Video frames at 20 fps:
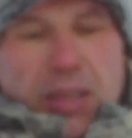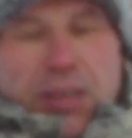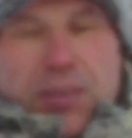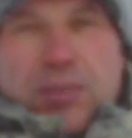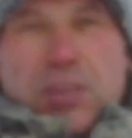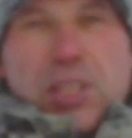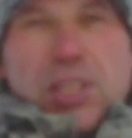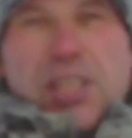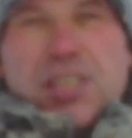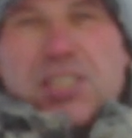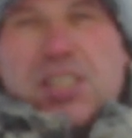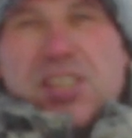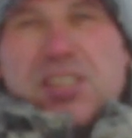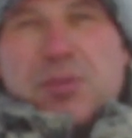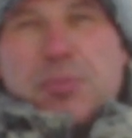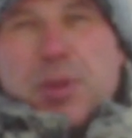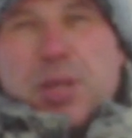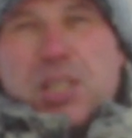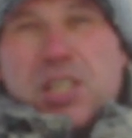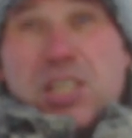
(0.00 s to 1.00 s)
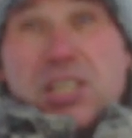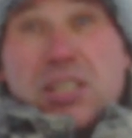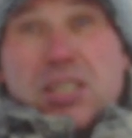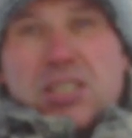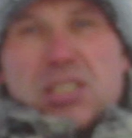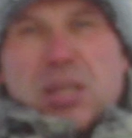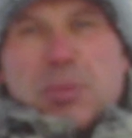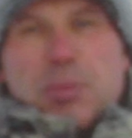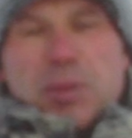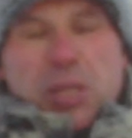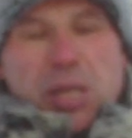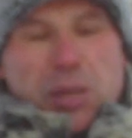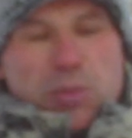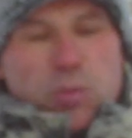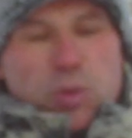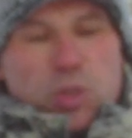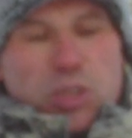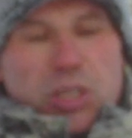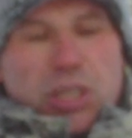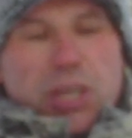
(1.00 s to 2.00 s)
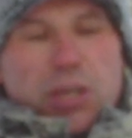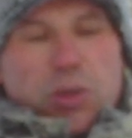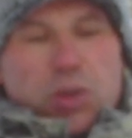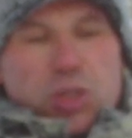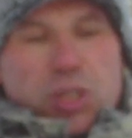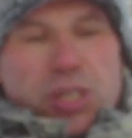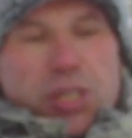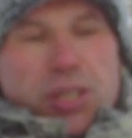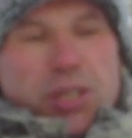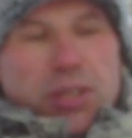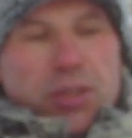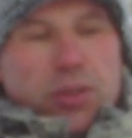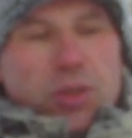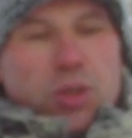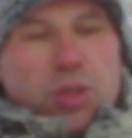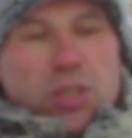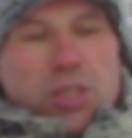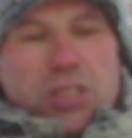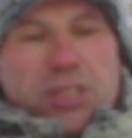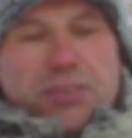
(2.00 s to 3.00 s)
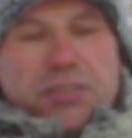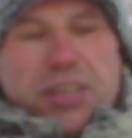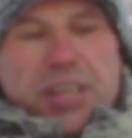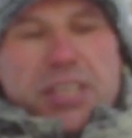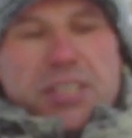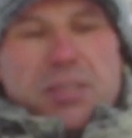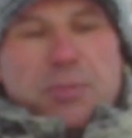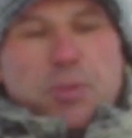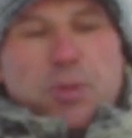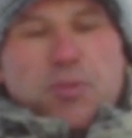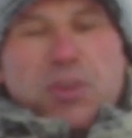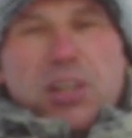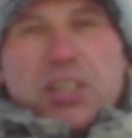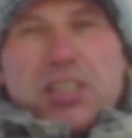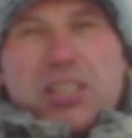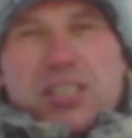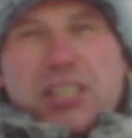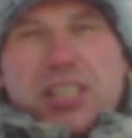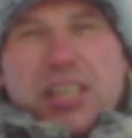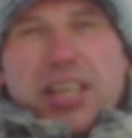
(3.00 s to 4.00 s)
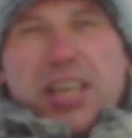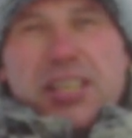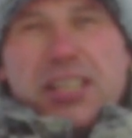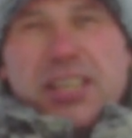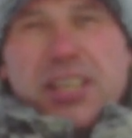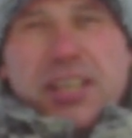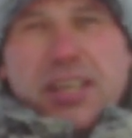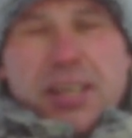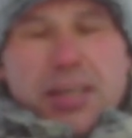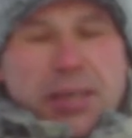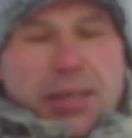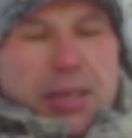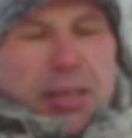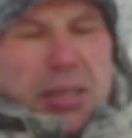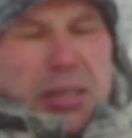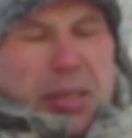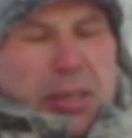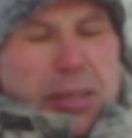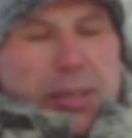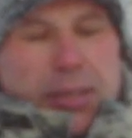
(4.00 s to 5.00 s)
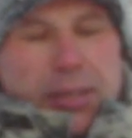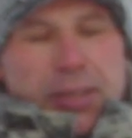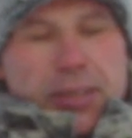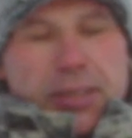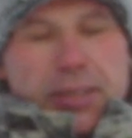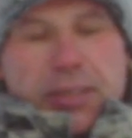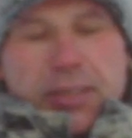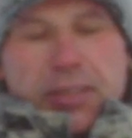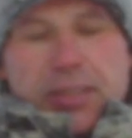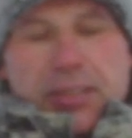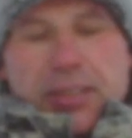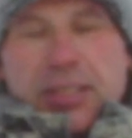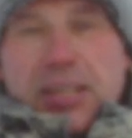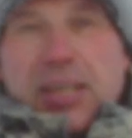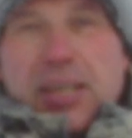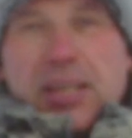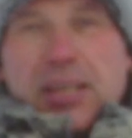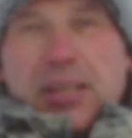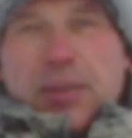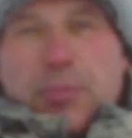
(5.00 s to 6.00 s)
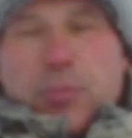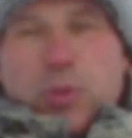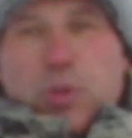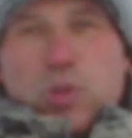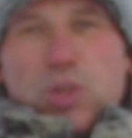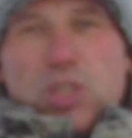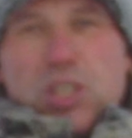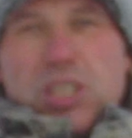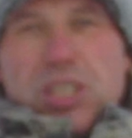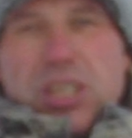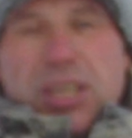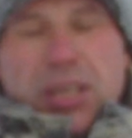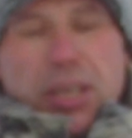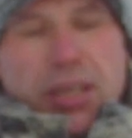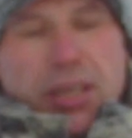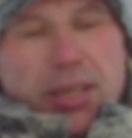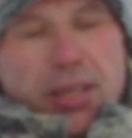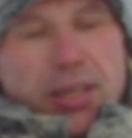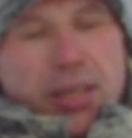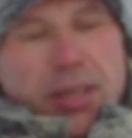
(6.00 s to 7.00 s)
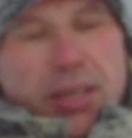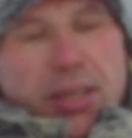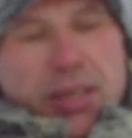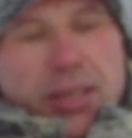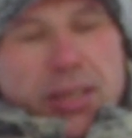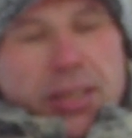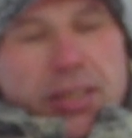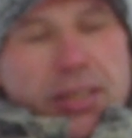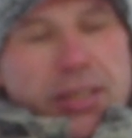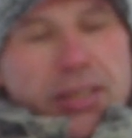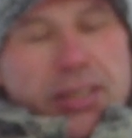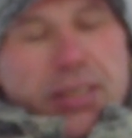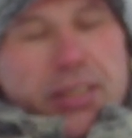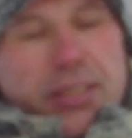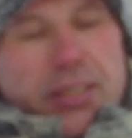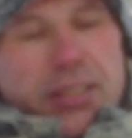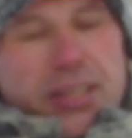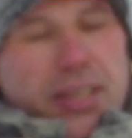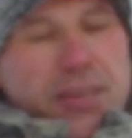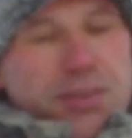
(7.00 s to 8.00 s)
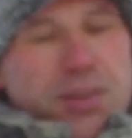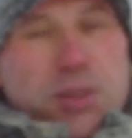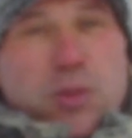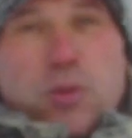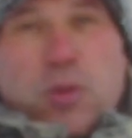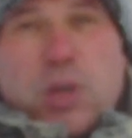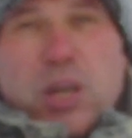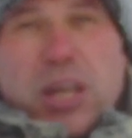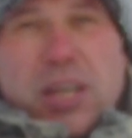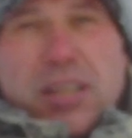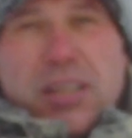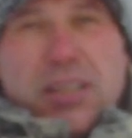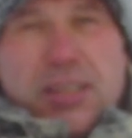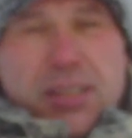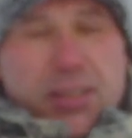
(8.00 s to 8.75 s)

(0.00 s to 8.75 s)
Вот эта часть бежка должна быть как можно короче. То есть оставляется буквально расстояние э, для пружины и для вертлюга.